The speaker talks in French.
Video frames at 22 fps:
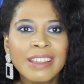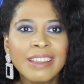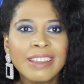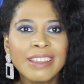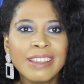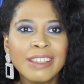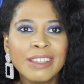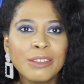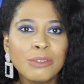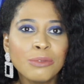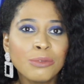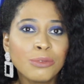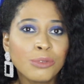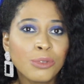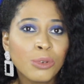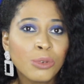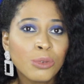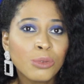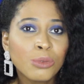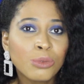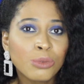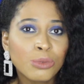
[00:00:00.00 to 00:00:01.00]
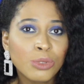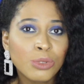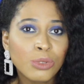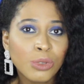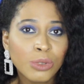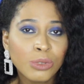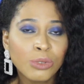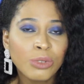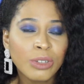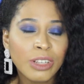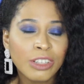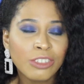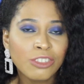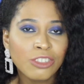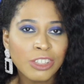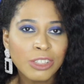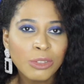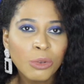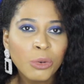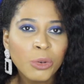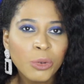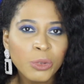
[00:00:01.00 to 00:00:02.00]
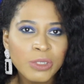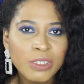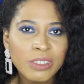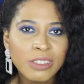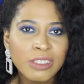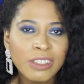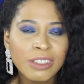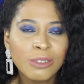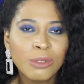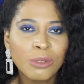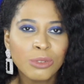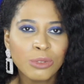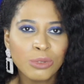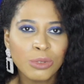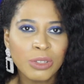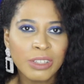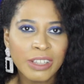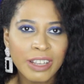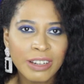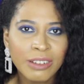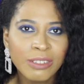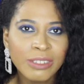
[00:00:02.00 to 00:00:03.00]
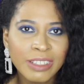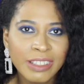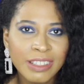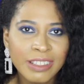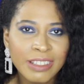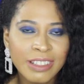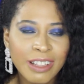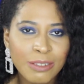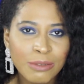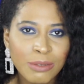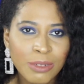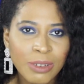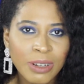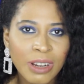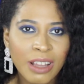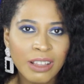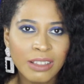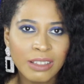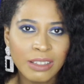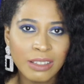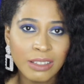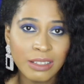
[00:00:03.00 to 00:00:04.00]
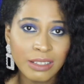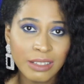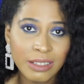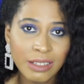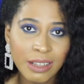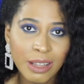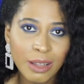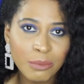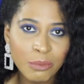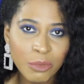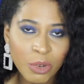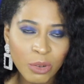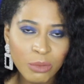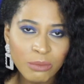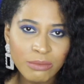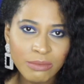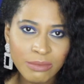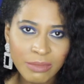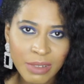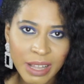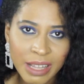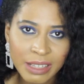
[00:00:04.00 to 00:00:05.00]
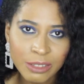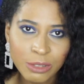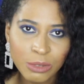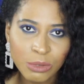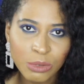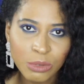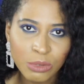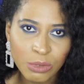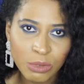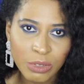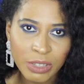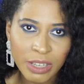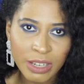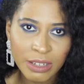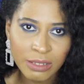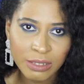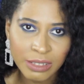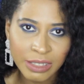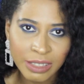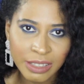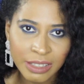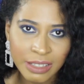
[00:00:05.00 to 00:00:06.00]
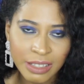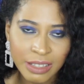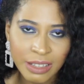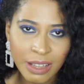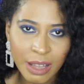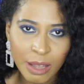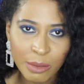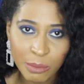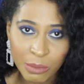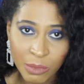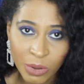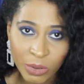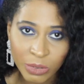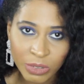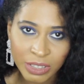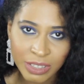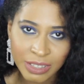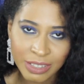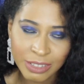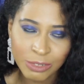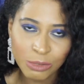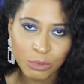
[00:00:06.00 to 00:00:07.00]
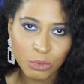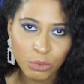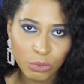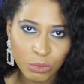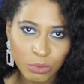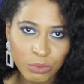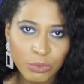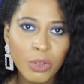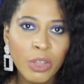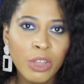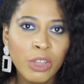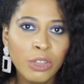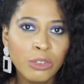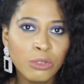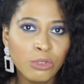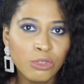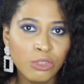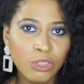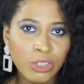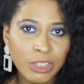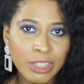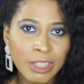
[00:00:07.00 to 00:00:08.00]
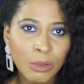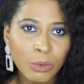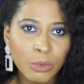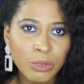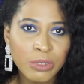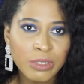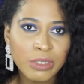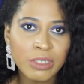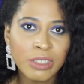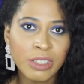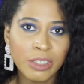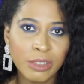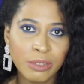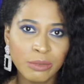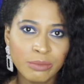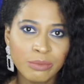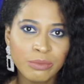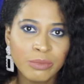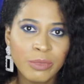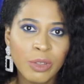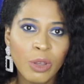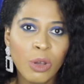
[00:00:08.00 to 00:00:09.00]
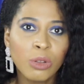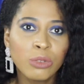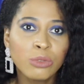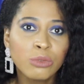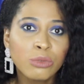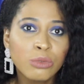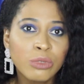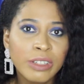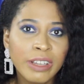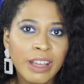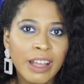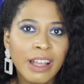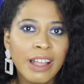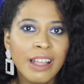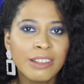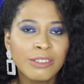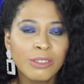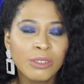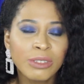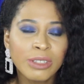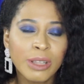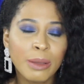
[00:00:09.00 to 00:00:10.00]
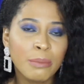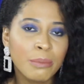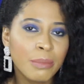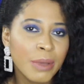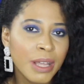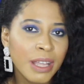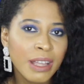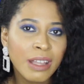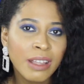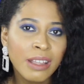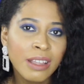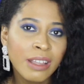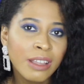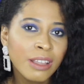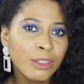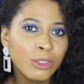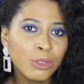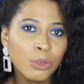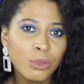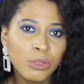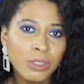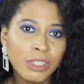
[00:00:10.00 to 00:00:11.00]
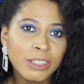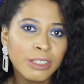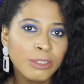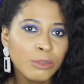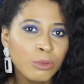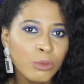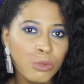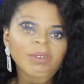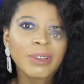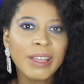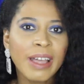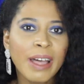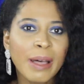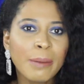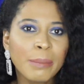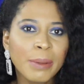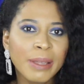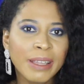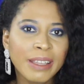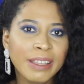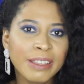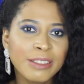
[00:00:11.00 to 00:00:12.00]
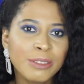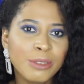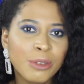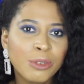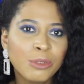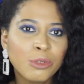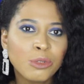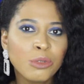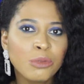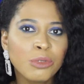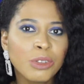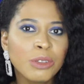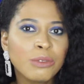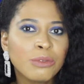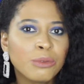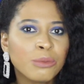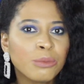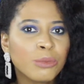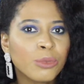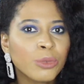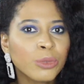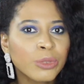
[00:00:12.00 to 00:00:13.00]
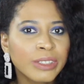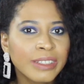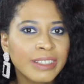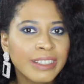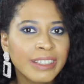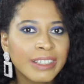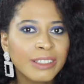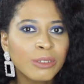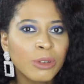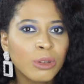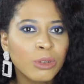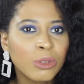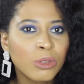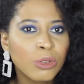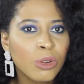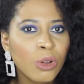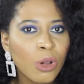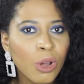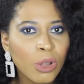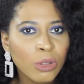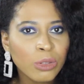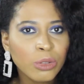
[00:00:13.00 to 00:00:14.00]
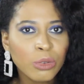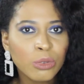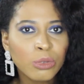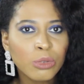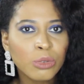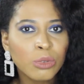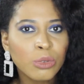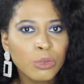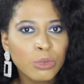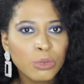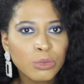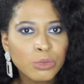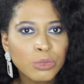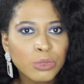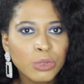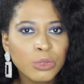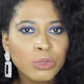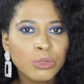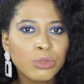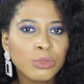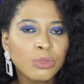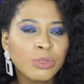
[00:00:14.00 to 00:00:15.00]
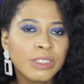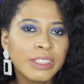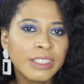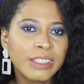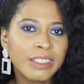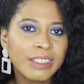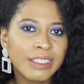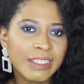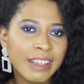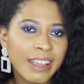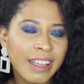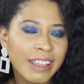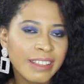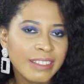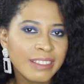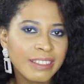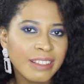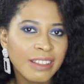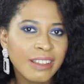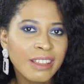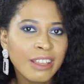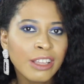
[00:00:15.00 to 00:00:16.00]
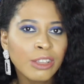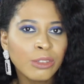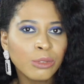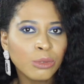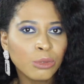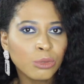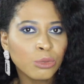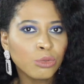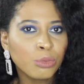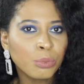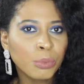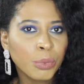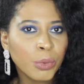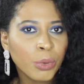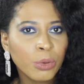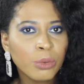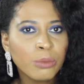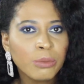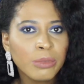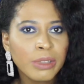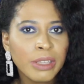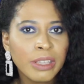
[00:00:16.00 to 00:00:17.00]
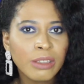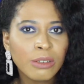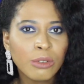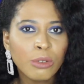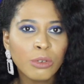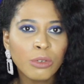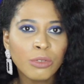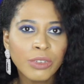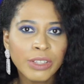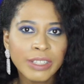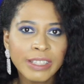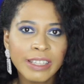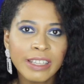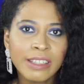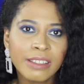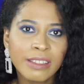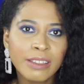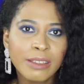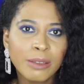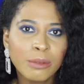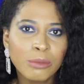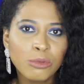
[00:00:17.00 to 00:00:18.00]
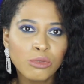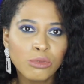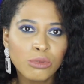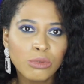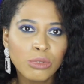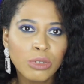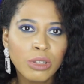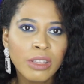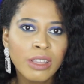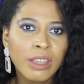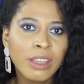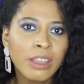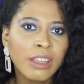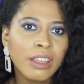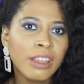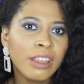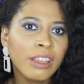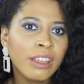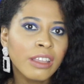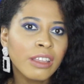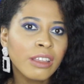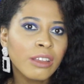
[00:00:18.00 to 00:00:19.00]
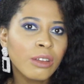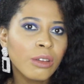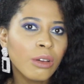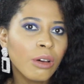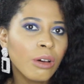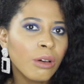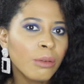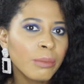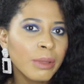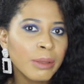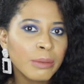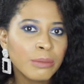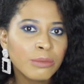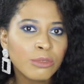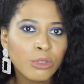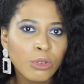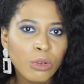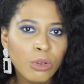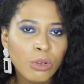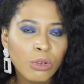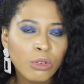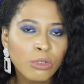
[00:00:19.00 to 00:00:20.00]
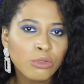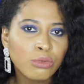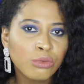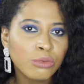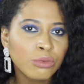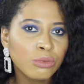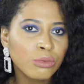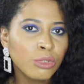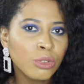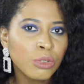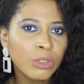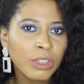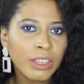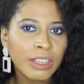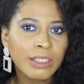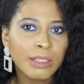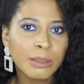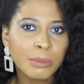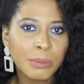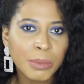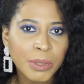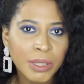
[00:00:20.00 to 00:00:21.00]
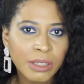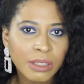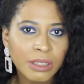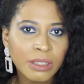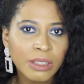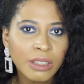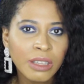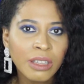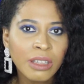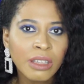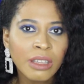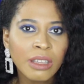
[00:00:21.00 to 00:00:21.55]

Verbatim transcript: Et il faut qu'on sente de la générosité dans ce calendrier de l'Avent-là. Et clairement, Max, sur ce calendrier, a manqué, je trouve, de générosité. En tout cas, elle n'en a pas donné l'illusion. Présent, je vais vous montrer dans l'ordre le contenu des cases, donc du 1er au 24e jour, et en même temps, je vous donnerai les prix.